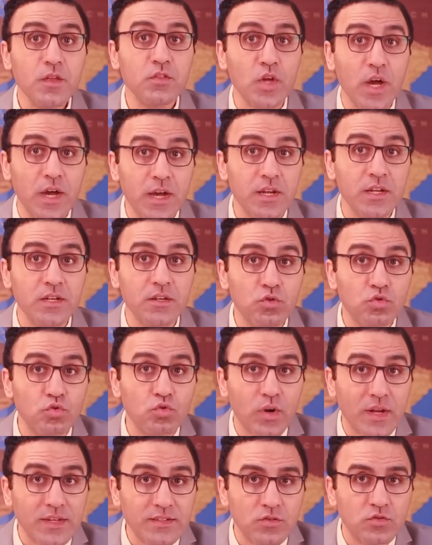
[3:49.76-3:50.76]
ده غير ان
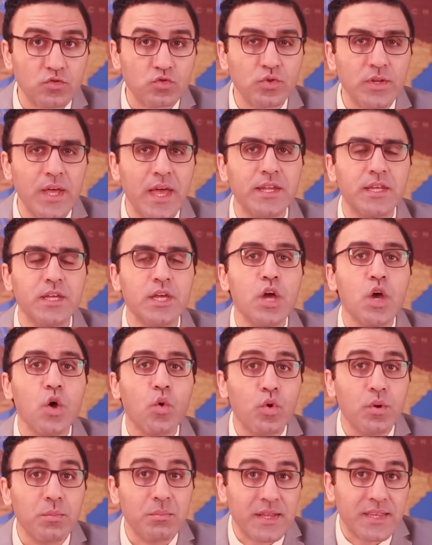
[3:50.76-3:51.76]
التراث السوداني
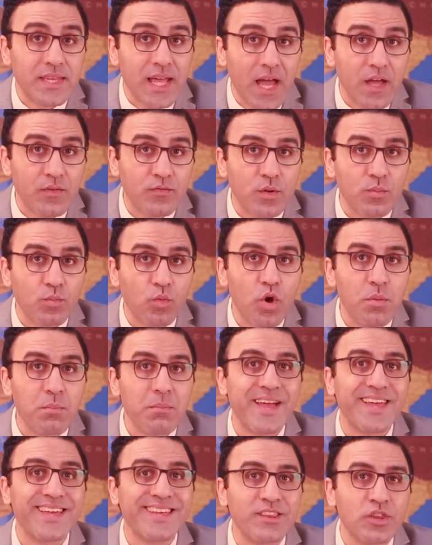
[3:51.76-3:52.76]
والمتاحف
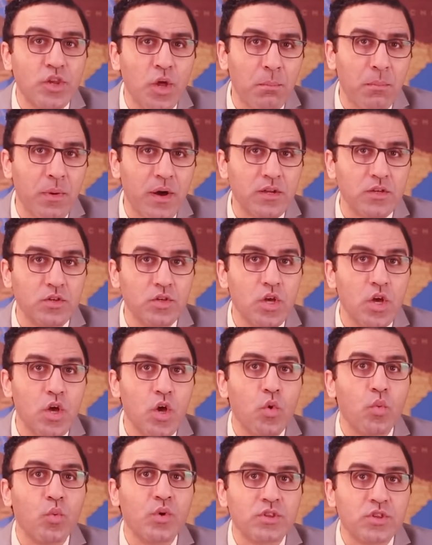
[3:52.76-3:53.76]
المهمة اتدمرت
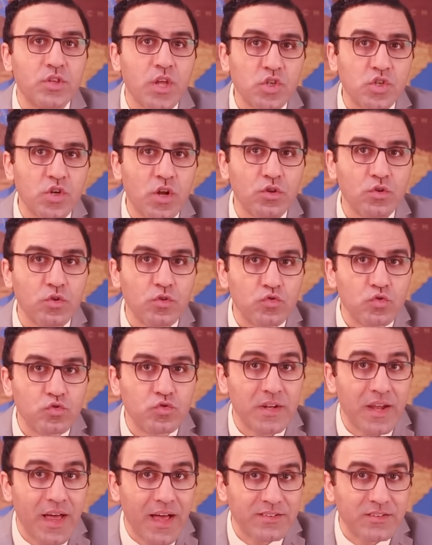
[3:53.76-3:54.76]
وانتشر
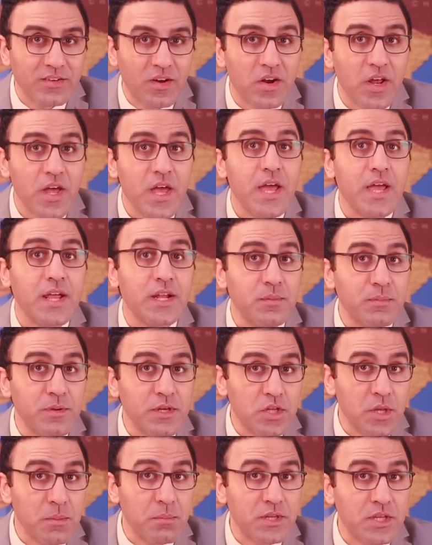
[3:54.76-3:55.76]
لصوص الآثار اللي
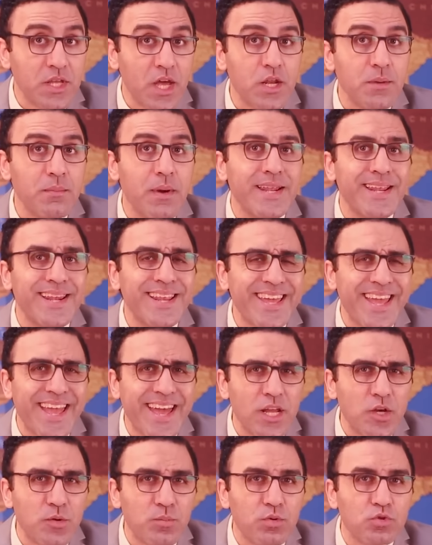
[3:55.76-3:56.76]
بيتم تهريبها
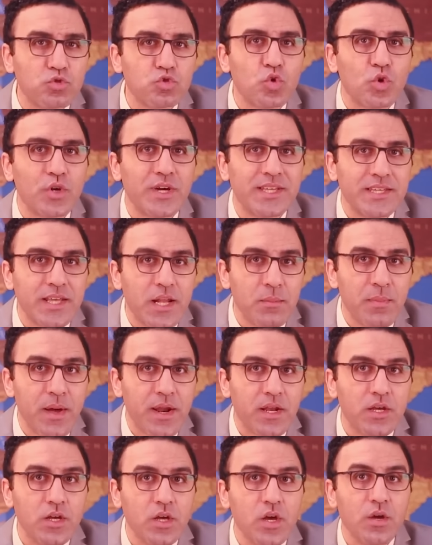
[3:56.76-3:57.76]
للخارج بسرعة
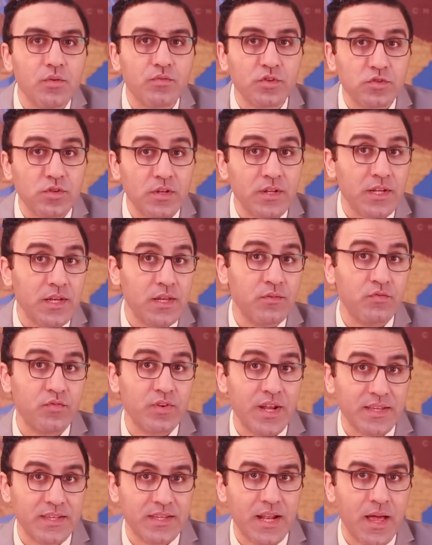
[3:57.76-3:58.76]
البرق في ظل
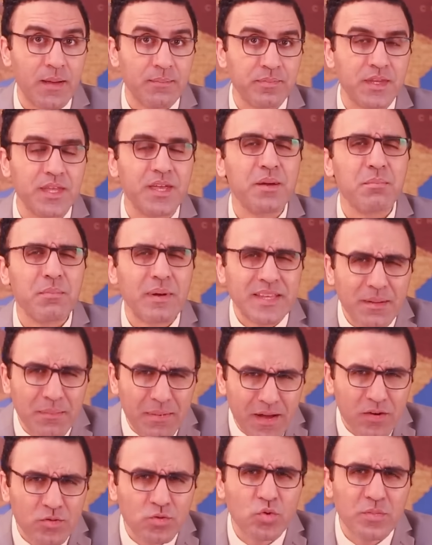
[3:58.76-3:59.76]
الانفلات الأمني ما ده
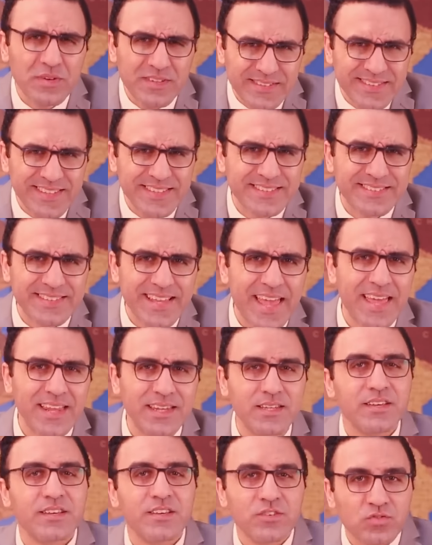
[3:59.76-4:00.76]
برضه بيزنس
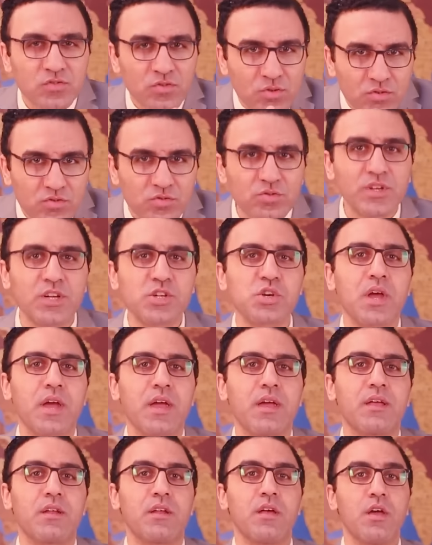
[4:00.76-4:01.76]
تاني سودا
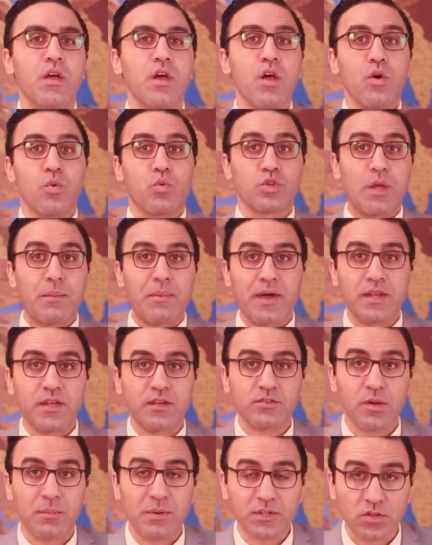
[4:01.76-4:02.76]
شغال وطبعا
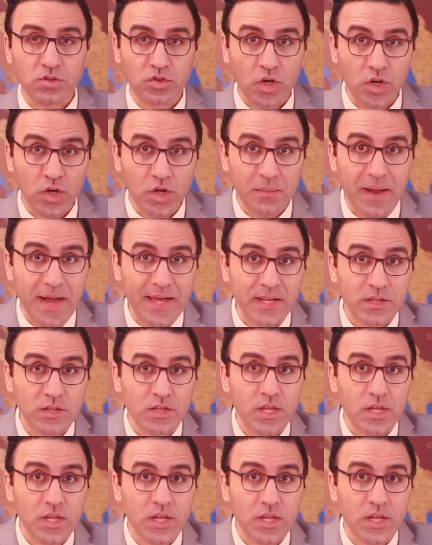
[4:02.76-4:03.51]
عصابات التنقيب عن